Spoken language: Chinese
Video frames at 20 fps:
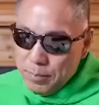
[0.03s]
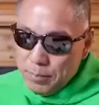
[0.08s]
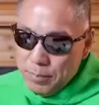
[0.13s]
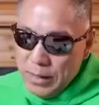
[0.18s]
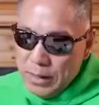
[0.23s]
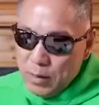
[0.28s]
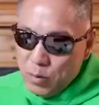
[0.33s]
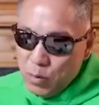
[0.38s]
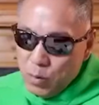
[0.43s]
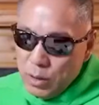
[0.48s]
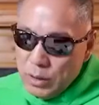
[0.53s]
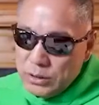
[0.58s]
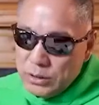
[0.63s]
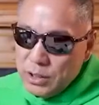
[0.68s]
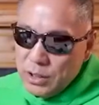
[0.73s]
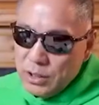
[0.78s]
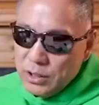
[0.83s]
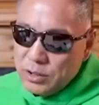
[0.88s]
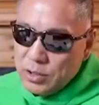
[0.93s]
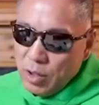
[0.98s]
美国
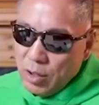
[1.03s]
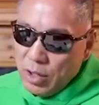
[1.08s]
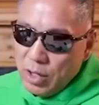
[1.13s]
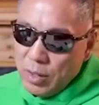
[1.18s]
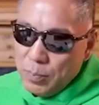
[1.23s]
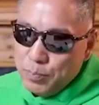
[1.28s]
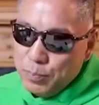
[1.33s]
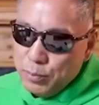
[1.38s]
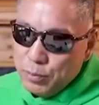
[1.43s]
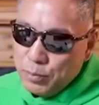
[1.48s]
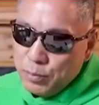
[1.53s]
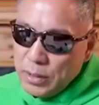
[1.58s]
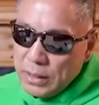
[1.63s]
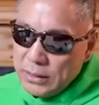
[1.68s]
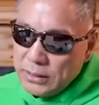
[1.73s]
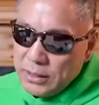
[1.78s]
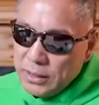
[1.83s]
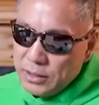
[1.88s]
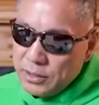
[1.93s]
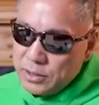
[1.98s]
撤销了不
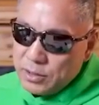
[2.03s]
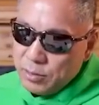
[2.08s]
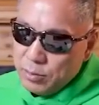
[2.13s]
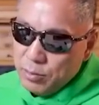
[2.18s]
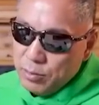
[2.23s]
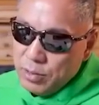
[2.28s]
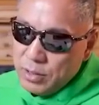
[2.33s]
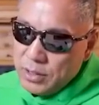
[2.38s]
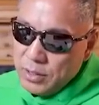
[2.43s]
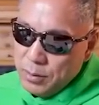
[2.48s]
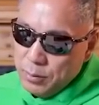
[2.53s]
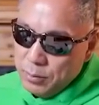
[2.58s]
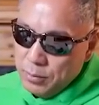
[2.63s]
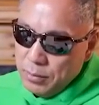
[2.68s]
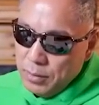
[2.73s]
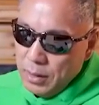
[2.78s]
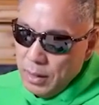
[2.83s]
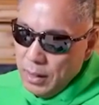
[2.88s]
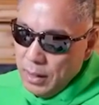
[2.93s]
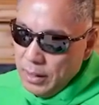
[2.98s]
率先使用核武、
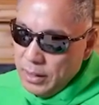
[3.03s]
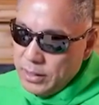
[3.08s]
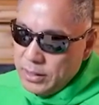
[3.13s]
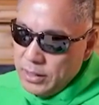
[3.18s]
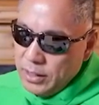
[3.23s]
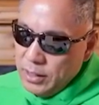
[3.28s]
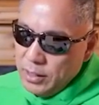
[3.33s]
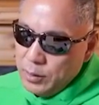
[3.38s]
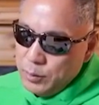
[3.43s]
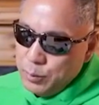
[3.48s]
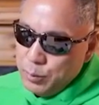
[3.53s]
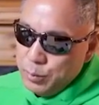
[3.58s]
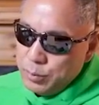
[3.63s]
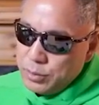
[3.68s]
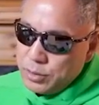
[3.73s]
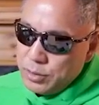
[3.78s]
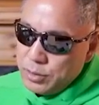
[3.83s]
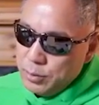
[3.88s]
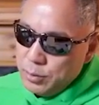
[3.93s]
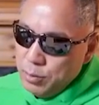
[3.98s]
核武
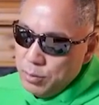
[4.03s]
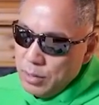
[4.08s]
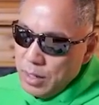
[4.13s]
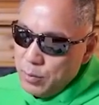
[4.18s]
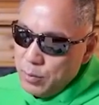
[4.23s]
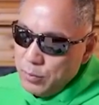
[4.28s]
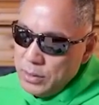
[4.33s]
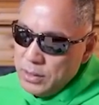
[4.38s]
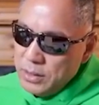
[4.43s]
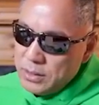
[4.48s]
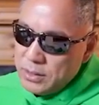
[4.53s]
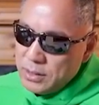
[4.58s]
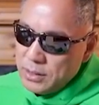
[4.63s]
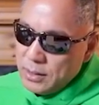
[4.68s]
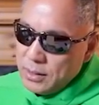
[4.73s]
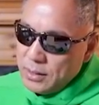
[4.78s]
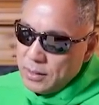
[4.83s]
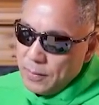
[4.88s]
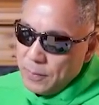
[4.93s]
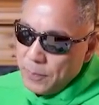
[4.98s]
只用来威
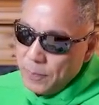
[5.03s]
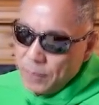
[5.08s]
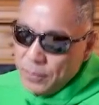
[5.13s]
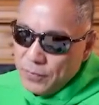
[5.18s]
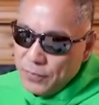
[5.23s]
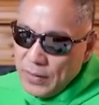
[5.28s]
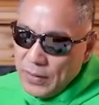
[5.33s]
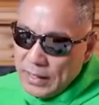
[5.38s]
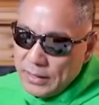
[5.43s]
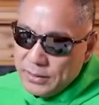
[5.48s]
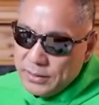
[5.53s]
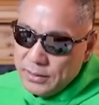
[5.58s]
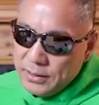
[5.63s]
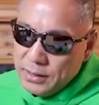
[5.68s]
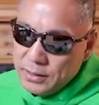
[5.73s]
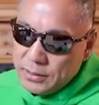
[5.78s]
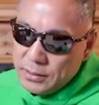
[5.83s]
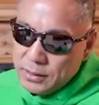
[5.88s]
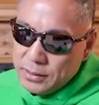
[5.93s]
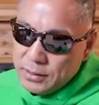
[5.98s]
慑和反击
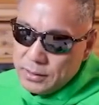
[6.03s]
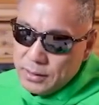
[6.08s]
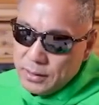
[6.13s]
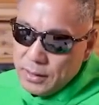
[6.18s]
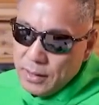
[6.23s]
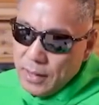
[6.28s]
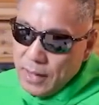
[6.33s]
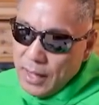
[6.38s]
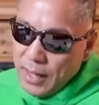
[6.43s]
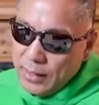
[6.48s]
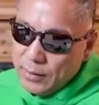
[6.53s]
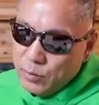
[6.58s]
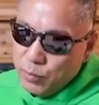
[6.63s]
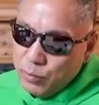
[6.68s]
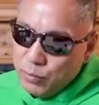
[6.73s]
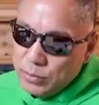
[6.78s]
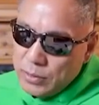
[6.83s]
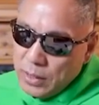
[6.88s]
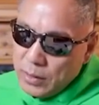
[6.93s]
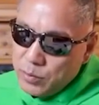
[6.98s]
的政策，还
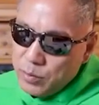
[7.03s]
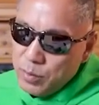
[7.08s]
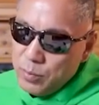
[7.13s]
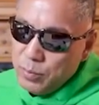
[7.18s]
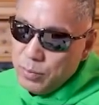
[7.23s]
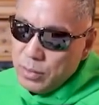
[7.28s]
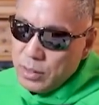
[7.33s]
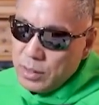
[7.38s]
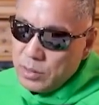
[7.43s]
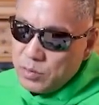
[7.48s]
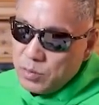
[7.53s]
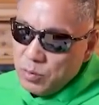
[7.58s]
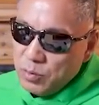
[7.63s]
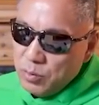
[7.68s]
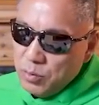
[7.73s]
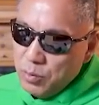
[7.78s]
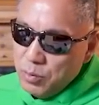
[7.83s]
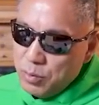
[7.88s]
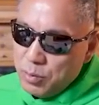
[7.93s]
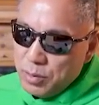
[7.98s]
突然公布了
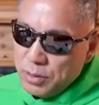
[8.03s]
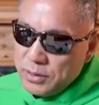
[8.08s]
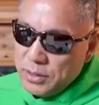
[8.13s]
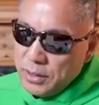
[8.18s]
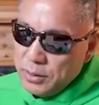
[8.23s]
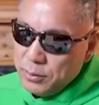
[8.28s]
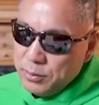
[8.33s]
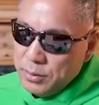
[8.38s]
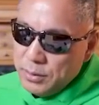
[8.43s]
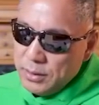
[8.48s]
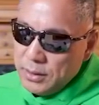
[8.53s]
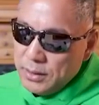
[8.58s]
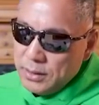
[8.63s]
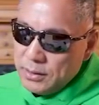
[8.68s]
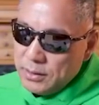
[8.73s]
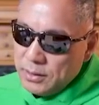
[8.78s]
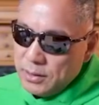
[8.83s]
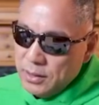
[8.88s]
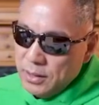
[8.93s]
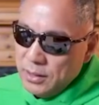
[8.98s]
中共火箭军
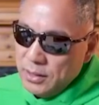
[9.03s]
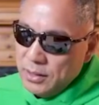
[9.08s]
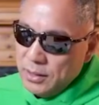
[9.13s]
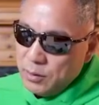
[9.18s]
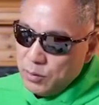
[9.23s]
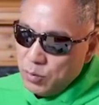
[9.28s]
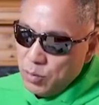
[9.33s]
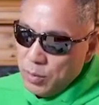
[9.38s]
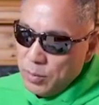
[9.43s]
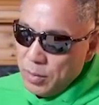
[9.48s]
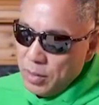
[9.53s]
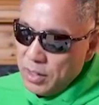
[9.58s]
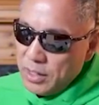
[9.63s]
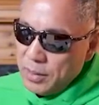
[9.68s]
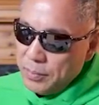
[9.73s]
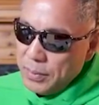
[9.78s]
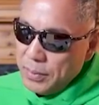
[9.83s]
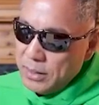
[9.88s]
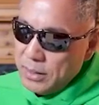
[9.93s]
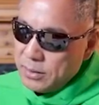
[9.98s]
的地理坐标
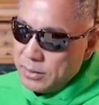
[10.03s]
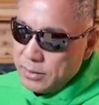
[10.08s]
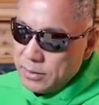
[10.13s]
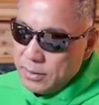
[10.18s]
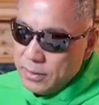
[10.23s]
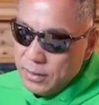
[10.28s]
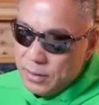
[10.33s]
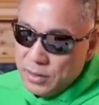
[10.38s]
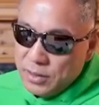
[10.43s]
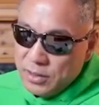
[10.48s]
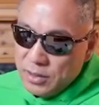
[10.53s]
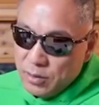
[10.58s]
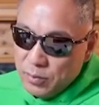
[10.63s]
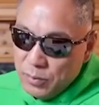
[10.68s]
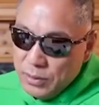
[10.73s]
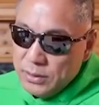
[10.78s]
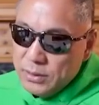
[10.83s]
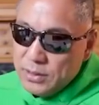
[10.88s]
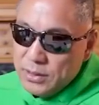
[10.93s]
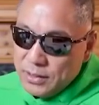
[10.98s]
和配置。请
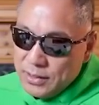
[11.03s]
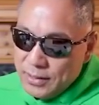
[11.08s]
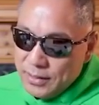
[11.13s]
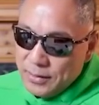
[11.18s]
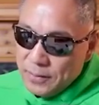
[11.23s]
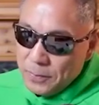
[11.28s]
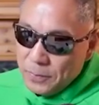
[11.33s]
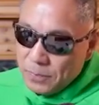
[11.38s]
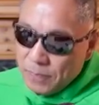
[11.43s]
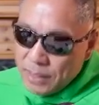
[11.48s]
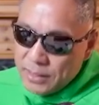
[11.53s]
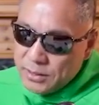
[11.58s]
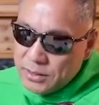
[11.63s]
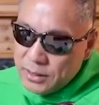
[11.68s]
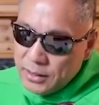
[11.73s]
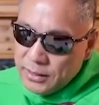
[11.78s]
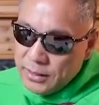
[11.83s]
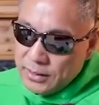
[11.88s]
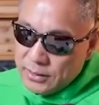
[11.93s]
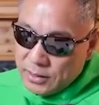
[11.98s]
问七哥，在
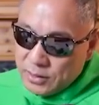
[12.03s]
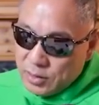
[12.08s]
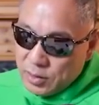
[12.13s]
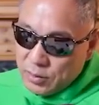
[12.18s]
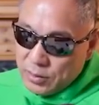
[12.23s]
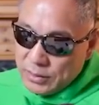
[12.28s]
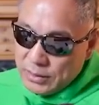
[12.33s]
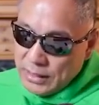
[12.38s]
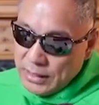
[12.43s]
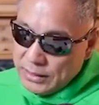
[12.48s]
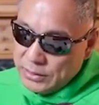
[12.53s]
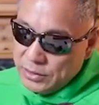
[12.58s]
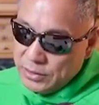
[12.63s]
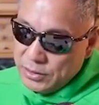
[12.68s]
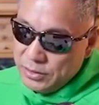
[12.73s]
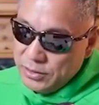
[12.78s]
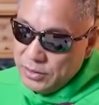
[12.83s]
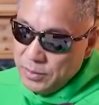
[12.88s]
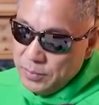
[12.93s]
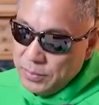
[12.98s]
这样的情况下，
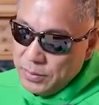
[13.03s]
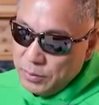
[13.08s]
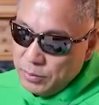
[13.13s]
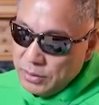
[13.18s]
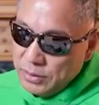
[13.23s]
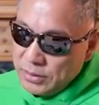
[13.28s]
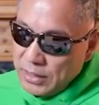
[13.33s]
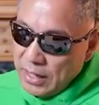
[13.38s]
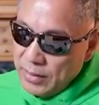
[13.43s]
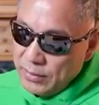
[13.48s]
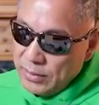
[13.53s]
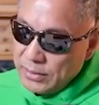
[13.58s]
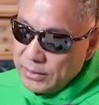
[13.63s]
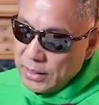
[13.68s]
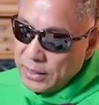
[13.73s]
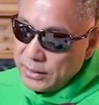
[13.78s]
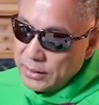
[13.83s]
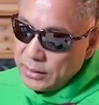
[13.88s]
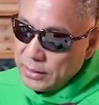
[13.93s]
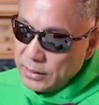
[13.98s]
习近平对台湾
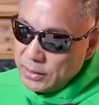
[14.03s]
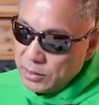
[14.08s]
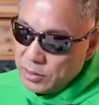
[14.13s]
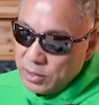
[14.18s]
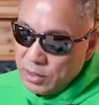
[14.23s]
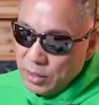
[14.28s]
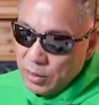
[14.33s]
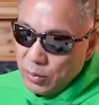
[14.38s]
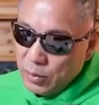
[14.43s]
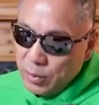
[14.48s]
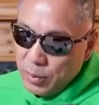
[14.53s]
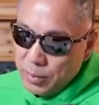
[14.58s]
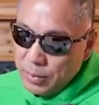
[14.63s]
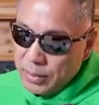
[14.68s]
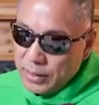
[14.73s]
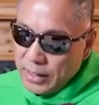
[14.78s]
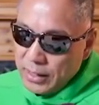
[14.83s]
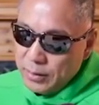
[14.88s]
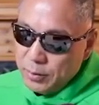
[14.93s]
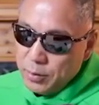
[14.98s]
闪电战的策略会不
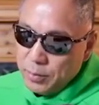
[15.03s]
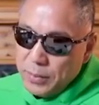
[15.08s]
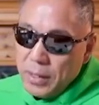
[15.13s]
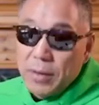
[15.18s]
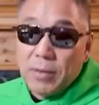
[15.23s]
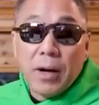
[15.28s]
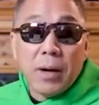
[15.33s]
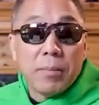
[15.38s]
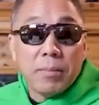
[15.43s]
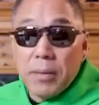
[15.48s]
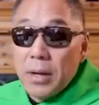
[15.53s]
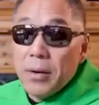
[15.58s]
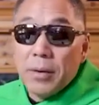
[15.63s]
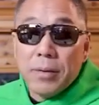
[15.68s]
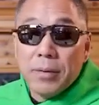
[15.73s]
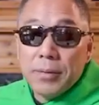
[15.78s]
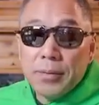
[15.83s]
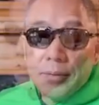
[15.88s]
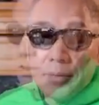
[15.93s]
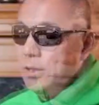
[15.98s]
会改有变化？没
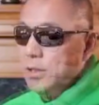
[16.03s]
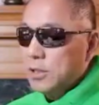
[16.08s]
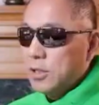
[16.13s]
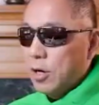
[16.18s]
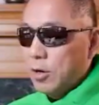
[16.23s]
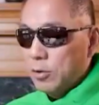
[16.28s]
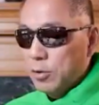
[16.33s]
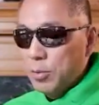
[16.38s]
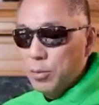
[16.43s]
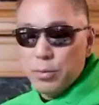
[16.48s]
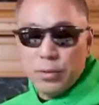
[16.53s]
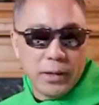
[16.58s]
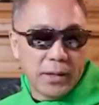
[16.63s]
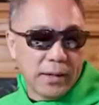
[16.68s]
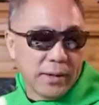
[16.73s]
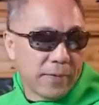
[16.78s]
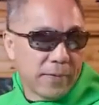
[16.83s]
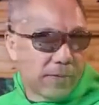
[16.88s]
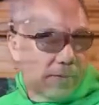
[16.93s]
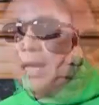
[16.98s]
有，一点都不
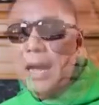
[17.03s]
会。